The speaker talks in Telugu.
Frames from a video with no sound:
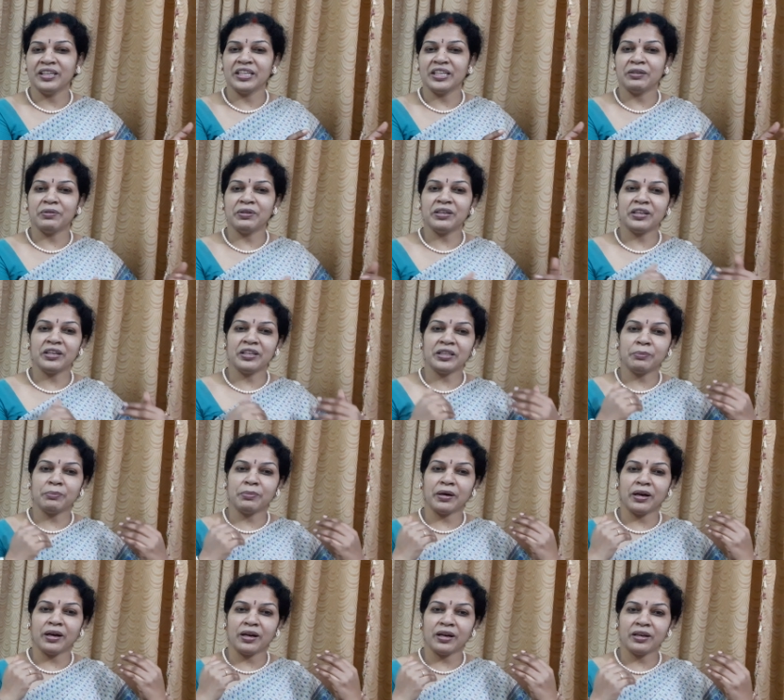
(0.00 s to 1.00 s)
ఎవరికైతే
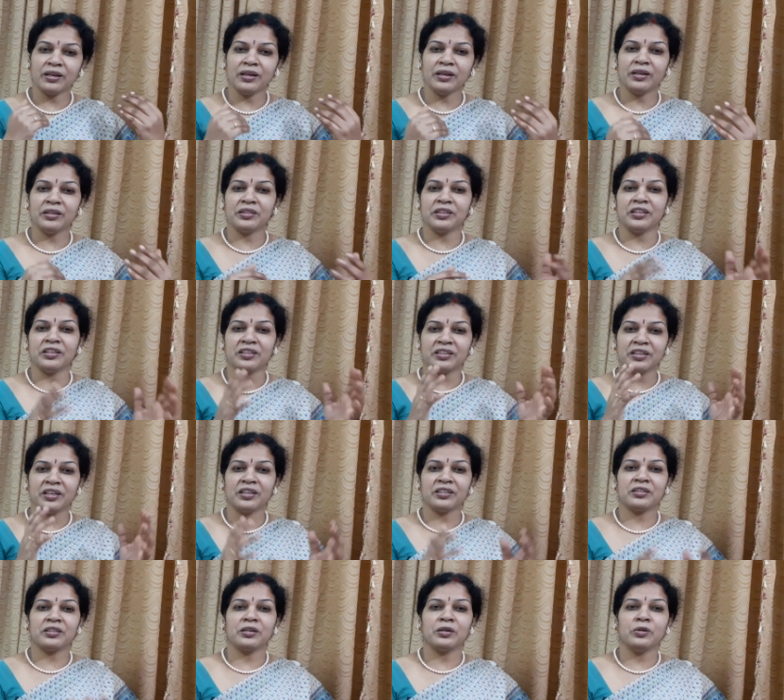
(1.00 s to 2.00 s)
బాగా
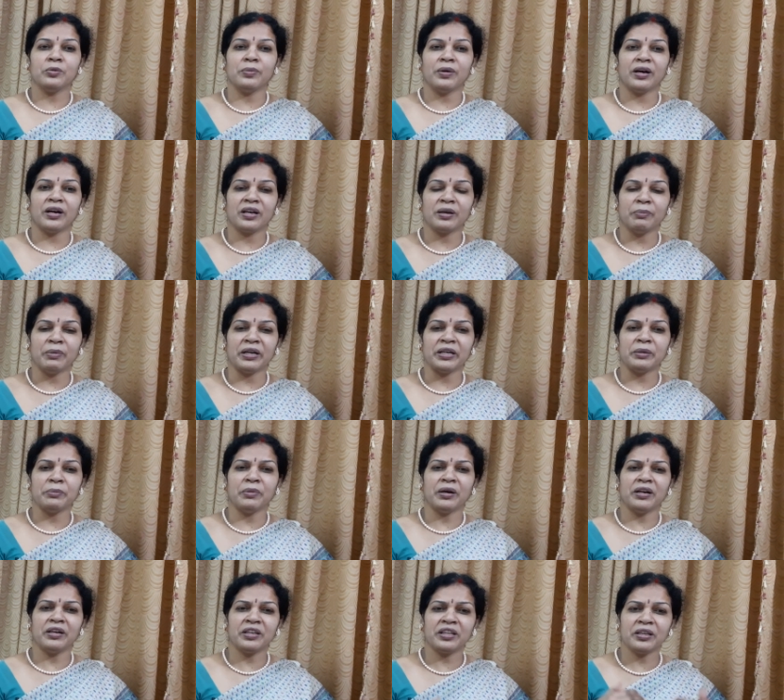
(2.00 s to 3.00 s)
తీర్థయాత్రలు బాగా మాటి
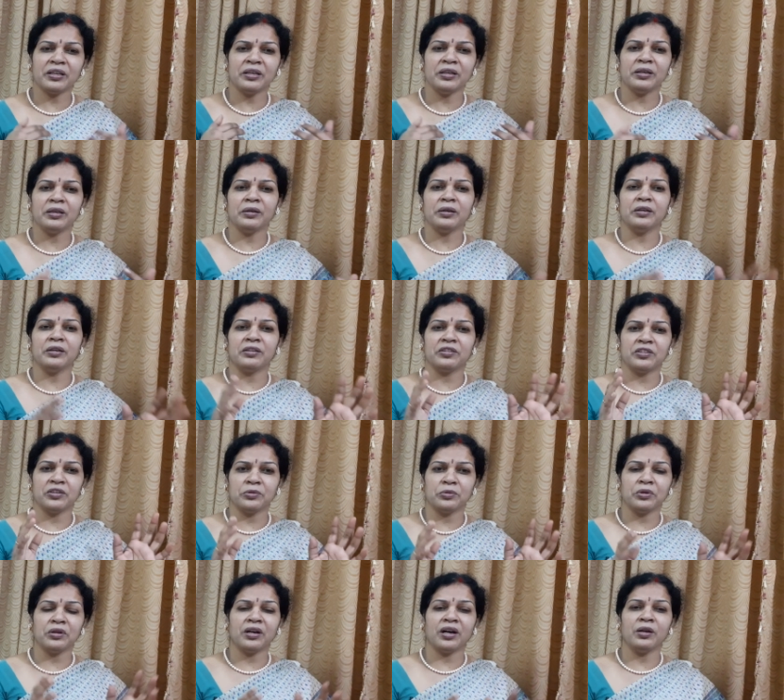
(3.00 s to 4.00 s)
మాటికి
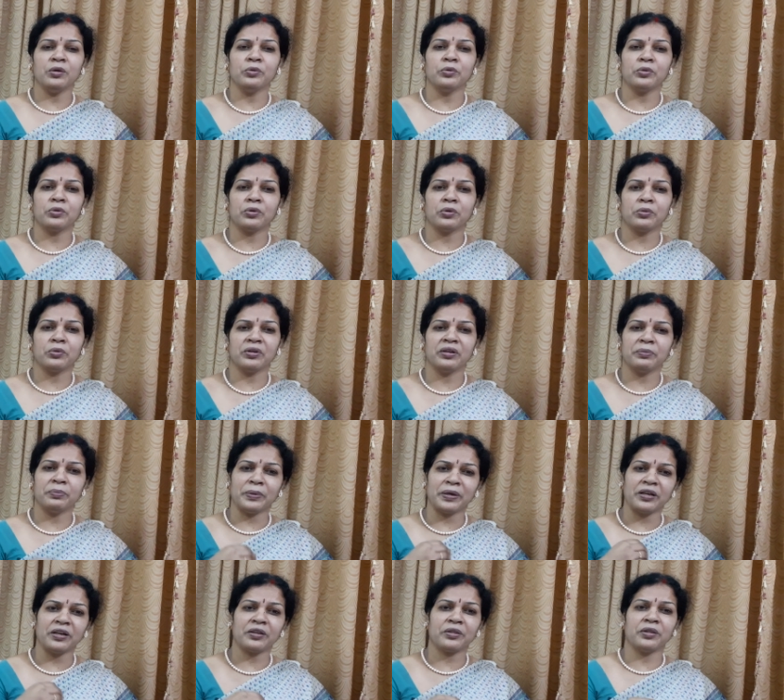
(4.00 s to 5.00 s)
చేతులు కాళ్ళు ఊరుకోకుండా
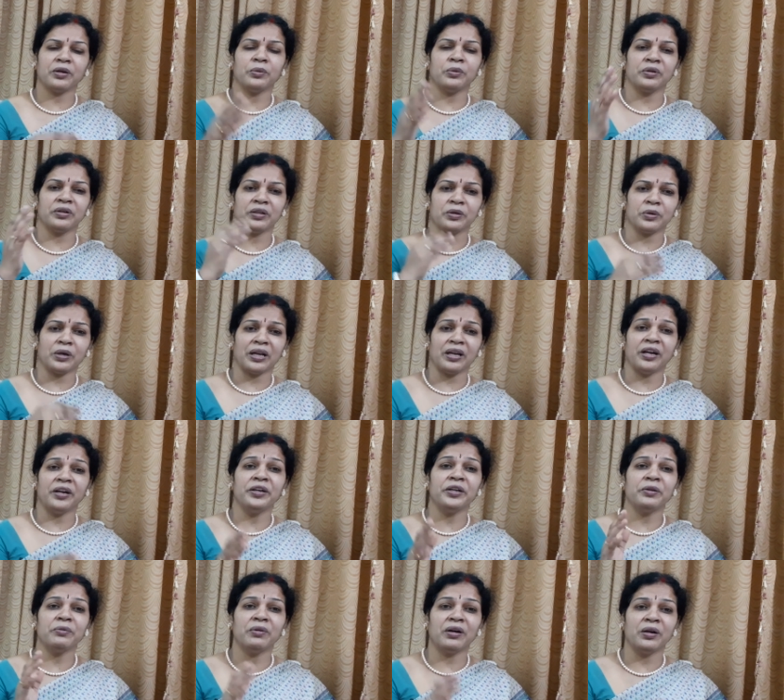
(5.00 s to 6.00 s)
పరిగెడతూ ఉంటారు
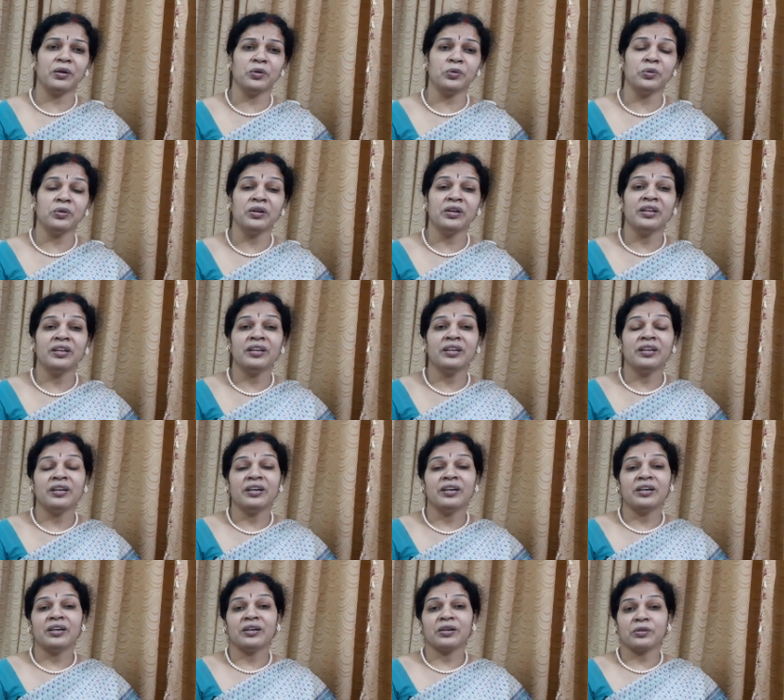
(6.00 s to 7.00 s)
అలాంటి వాళ్ళు
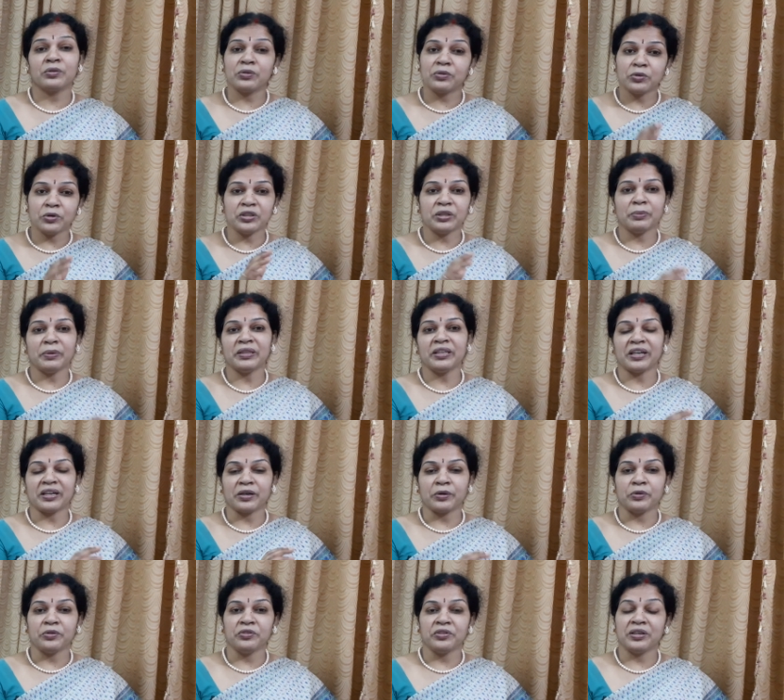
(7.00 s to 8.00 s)
కొంతమందిని
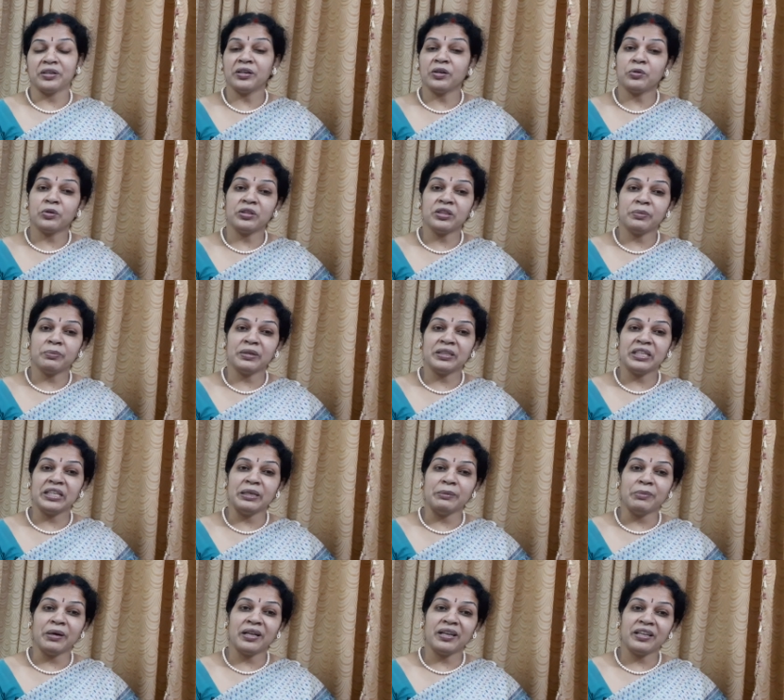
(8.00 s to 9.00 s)
అక్కడ ఉంచారు ఇంకా కొంతమంది
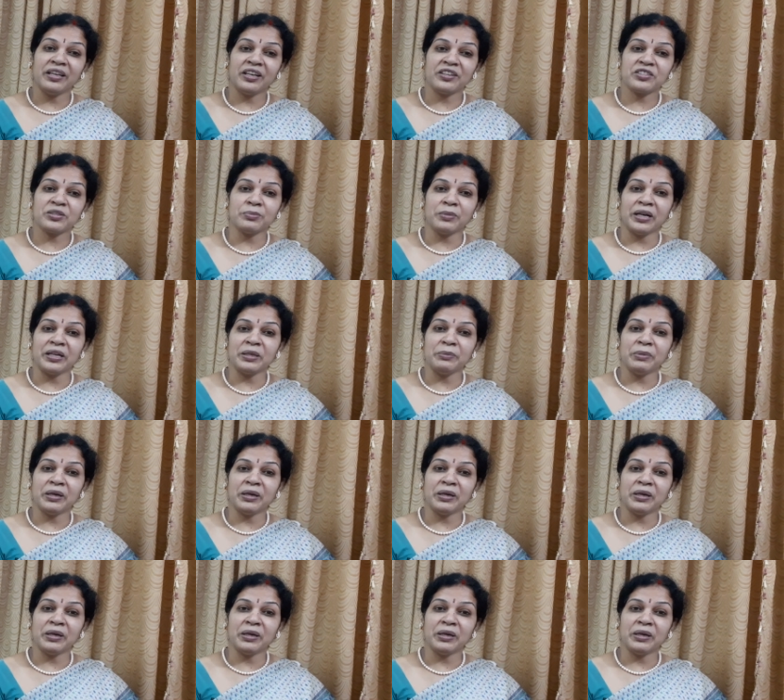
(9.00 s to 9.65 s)
హిమాలయాస్ మాటి